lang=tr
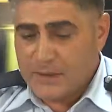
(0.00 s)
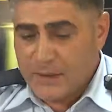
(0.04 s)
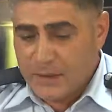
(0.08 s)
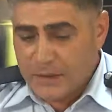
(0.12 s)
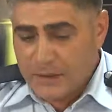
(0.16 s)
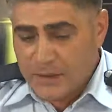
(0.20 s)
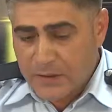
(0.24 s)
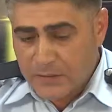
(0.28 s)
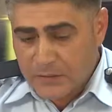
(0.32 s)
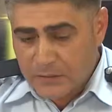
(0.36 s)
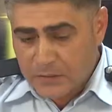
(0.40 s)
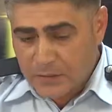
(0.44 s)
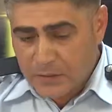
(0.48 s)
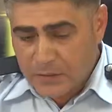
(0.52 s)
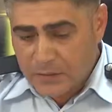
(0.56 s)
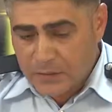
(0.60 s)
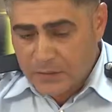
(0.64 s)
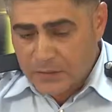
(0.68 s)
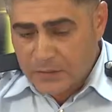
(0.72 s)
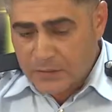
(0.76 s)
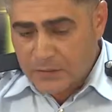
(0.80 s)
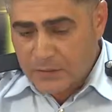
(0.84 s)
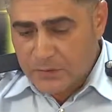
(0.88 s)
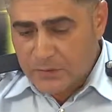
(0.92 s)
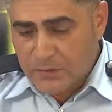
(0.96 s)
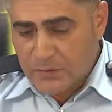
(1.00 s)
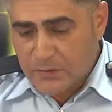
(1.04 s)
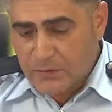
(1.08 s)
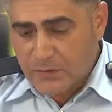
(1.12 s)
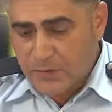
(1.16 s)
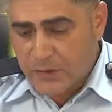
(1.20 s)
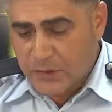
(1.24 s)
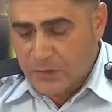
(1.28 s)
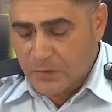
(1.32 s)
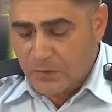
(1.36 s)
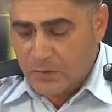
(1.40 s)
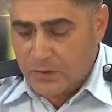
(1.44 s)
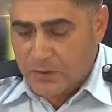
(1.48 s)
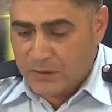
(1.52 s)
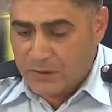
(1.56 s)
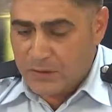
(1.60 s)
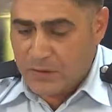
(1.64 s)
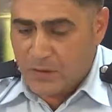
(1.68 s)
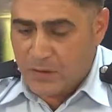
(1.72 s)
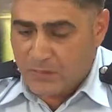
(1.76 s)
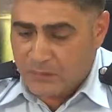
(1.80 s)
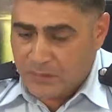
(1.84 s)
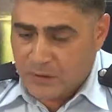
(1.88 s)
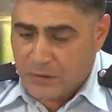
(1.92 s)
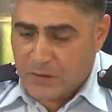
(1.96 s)
zaten e, Karayolları
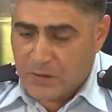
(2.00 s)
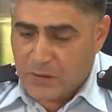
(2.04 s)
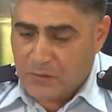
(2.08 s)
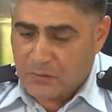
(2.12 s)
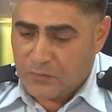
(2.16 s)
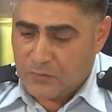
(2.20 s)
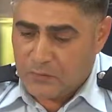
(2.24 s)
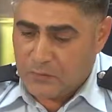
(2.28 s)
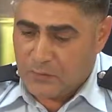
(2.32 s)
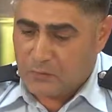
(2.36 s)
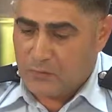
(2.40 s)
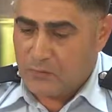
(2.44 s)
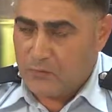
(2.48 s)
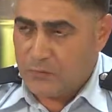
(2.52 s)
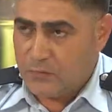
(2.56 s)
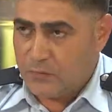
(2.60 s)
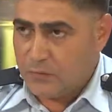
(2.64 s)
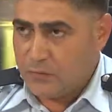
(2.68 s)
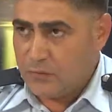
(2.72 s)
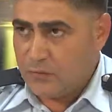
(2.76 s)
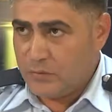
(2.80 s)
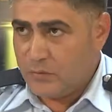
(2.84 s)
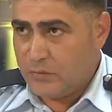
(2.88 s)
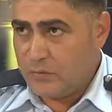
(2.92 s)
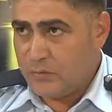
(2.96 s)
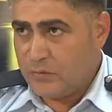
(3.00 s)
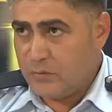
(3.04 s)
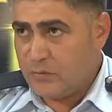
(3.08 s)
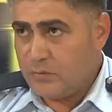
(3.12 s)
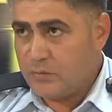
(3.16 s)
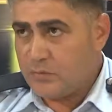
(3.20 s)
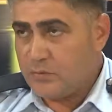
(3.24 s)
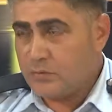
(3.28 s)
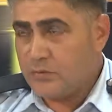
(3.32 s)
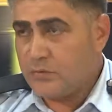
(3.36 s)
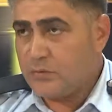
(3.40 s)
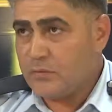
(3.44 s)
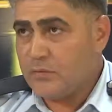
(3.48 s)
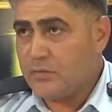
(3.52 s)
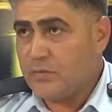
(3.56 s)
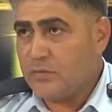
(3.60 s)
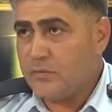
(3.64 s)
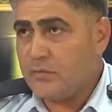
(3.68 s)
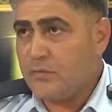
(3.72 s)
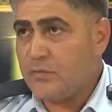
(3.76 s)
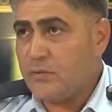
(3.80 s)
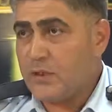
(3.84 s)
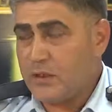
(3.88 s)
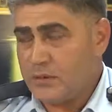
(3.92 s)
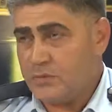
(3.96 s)
Trafik Kanunu'nun
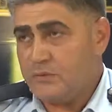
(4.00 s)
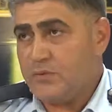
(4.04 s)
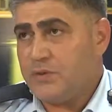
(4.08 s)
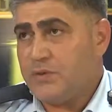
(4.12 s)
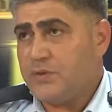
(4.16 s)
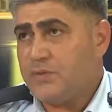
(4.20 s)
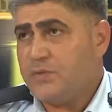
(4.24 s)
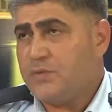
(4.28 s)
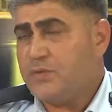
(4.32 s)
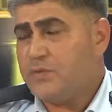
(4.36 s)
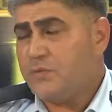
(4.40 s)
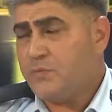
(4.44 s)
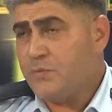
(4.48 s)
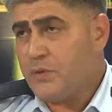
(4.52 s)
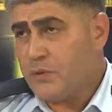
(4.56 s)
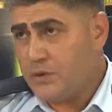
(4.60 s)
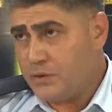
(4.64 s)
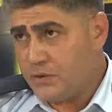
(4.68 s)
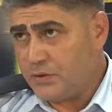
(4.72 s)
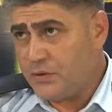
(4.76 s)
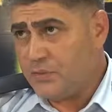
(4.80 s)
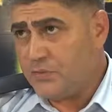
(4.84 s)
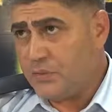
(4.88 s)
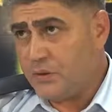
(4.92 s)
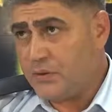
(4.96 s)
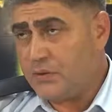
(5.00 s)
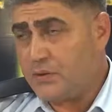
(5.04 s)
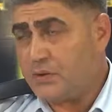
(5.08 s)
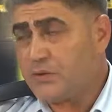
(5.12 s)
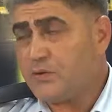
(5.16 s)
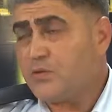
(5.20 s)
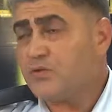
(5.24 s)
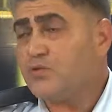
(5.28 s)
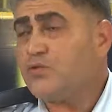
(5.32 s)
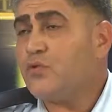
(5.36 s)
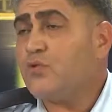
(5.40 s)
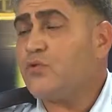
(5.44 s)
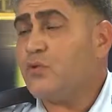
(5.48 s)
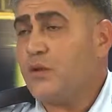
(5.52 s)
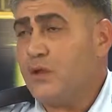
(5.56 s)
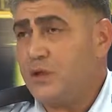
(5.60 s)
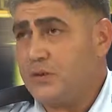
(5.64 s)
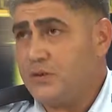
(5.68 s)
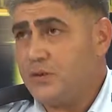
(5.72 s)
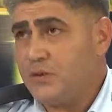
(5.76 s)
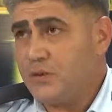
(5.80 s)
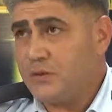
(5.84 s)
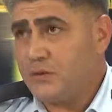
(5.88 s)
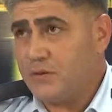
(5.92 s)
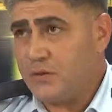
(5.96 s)
e, 61. maddesi çok
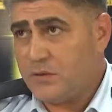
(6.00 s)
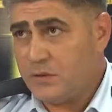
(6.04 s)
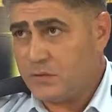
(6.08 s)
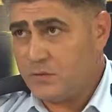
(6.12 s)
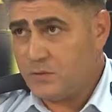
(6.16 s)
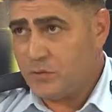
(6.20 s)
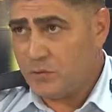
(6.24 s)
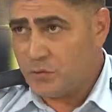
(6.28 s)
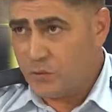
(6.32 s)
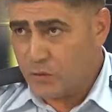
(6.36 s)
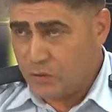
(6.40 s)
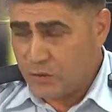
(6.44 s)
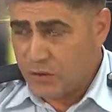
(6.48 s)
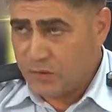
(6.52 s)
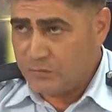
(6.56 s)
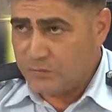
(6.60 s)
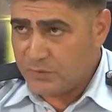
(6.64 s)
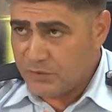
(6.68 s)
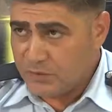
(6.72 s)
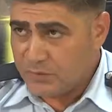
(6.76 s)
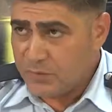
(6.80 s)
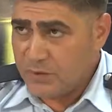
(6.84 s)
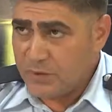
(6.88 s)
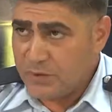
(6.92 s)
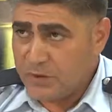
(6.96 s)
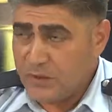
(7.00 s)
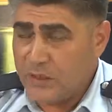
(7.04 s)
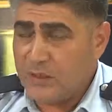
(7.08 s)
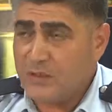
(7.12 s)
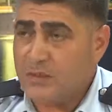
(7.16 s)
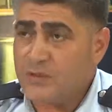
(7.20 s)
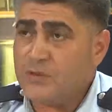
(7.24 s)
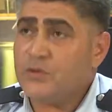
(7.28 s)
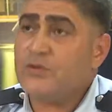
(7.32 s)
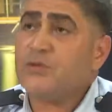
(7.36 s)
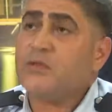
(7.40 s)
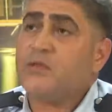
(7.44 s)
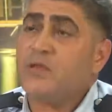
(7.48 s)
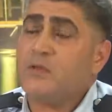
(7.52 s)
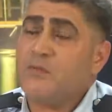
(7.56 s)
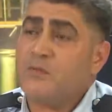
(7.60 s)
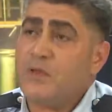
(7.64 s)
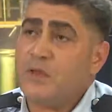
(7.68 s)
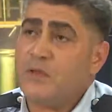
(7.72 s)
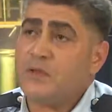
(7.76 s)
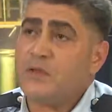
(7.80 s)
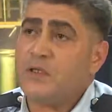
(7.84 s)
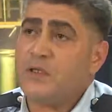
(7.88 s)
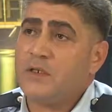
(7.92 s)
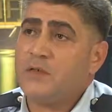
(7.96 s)
açıktır. Bu konuda 61'in kendi içinde
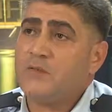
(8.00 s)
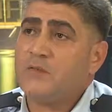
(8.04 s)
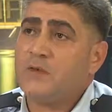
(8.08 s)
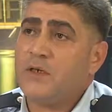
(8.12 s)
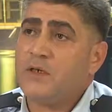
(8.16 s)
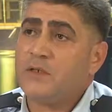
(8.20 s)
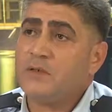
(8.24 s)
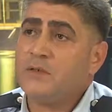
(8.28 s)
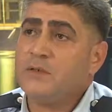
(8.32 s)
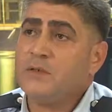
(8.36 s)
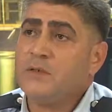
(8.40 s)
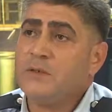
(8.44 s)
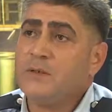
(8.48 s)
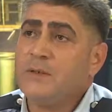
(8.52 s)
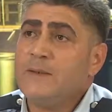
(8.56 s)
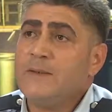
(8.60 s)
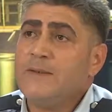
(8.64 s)
bentleri vardır.